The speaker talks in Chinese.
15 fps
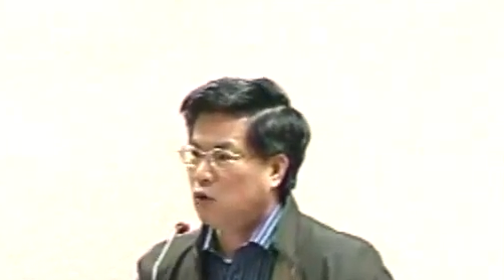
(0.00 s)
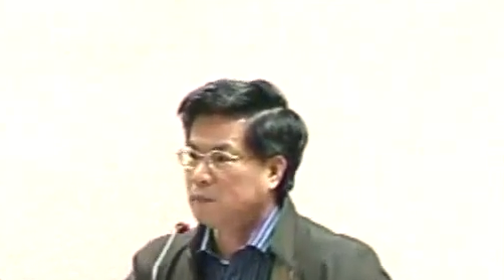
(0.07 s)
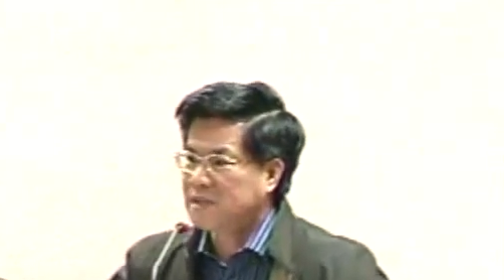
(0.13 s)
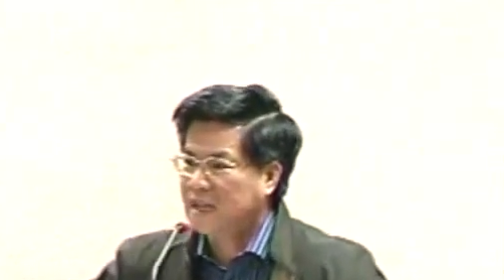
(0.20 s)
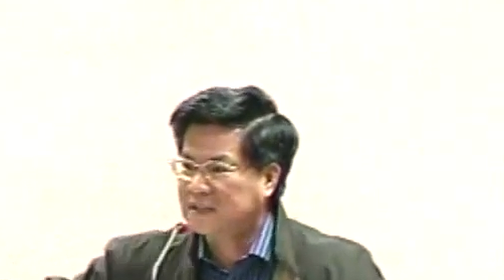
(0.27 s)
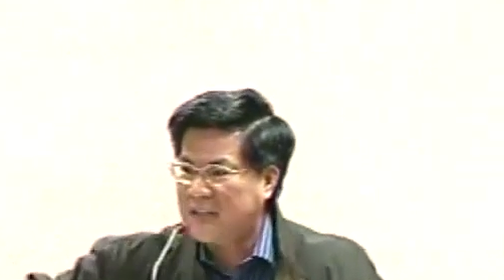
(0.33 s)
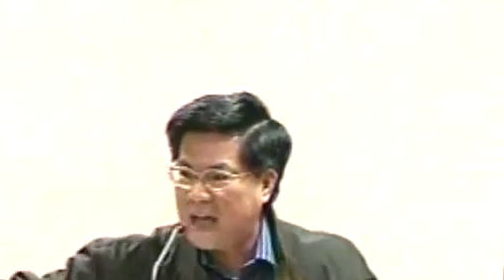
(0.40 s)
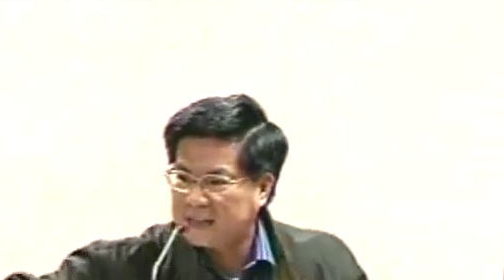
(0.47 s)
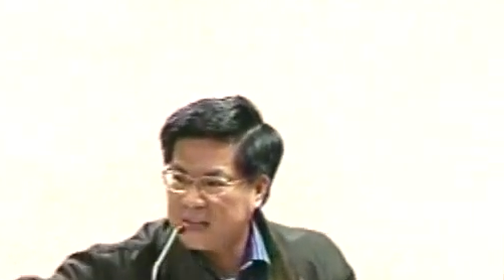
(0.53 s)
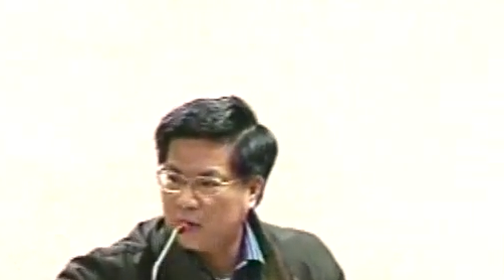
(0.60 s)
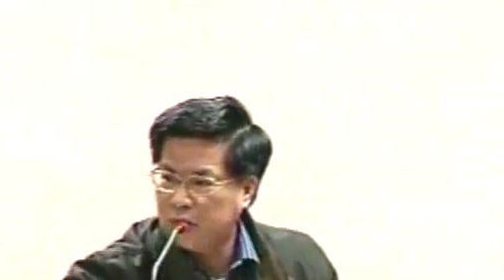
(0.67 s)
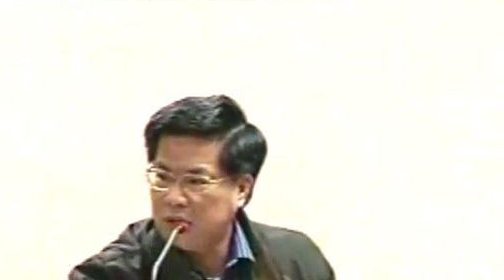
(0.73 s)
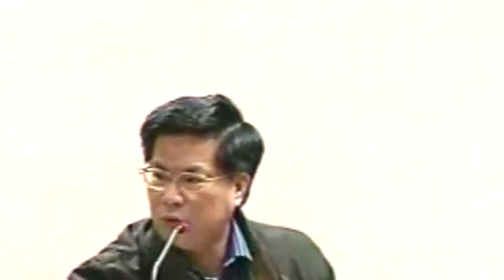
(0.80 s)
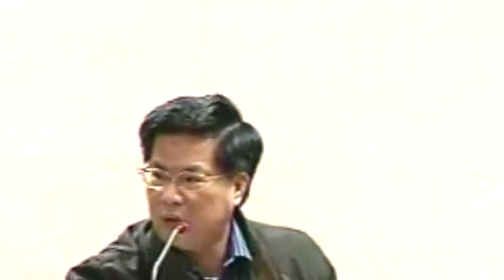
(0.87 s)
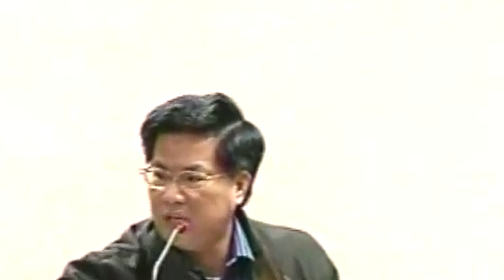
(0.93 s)
西啊？我们当大
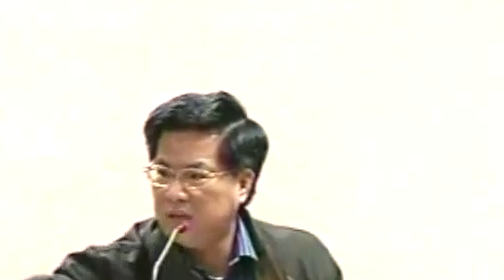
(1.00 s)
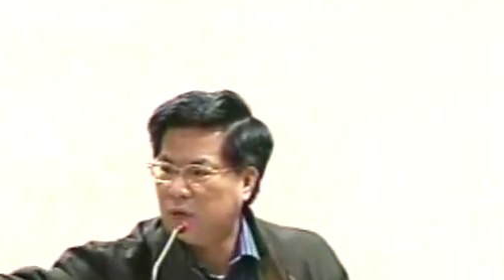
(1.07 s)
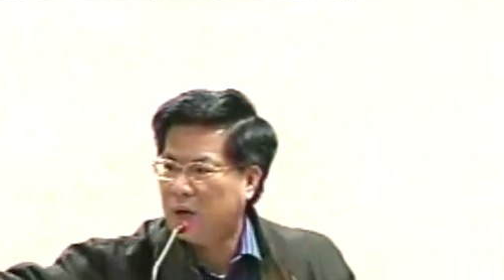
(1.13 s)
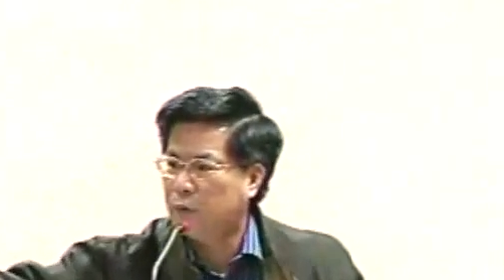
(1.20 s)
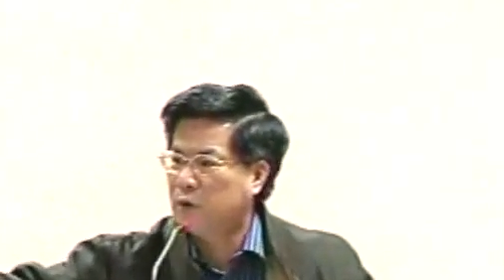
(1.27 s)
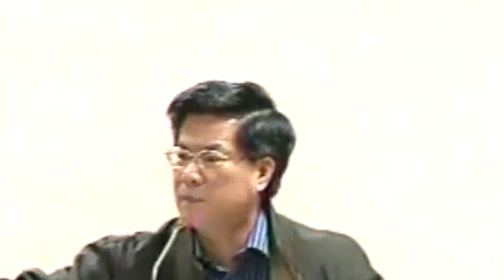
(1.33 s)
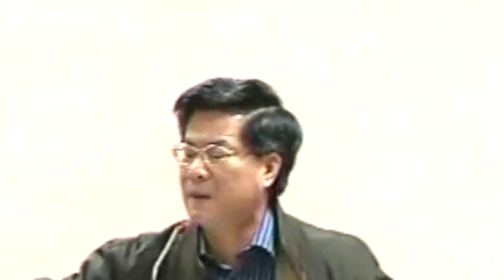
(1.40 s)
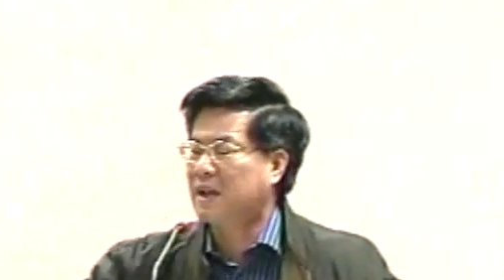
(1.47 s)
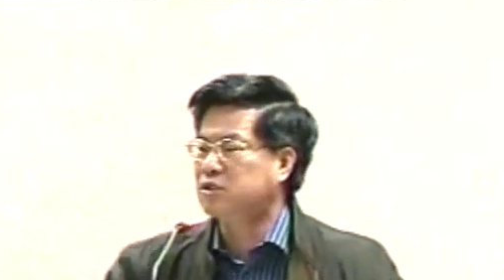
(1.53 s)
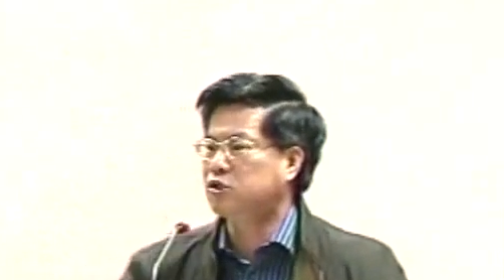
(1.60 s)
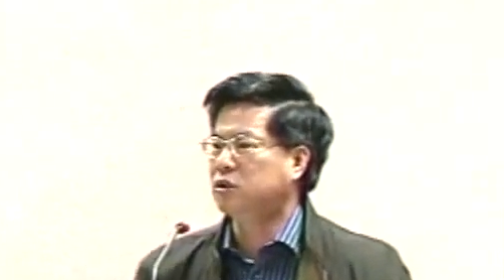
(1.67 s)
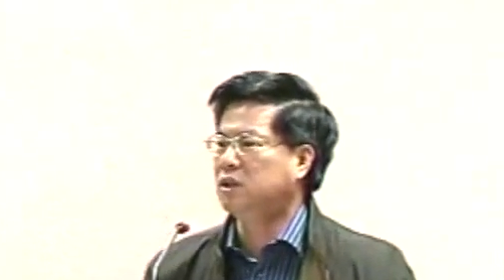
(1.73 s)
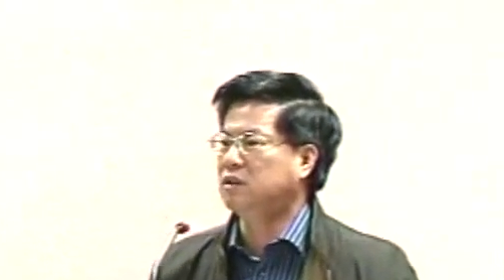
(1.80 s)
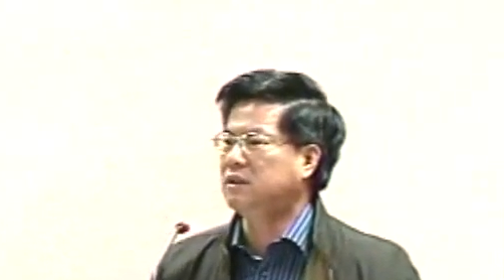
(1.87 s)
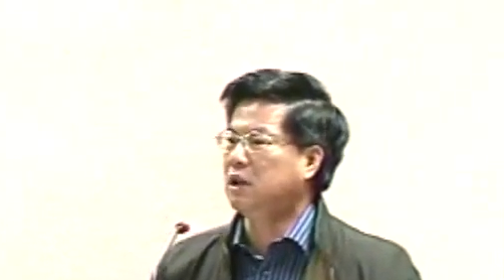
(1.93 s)
刀议会立法委员把它
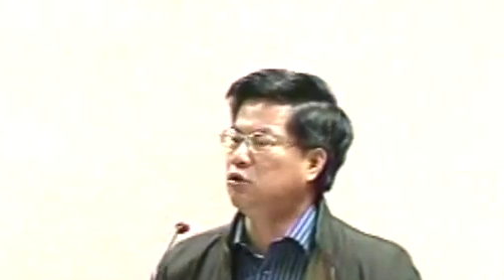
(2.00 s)
决定。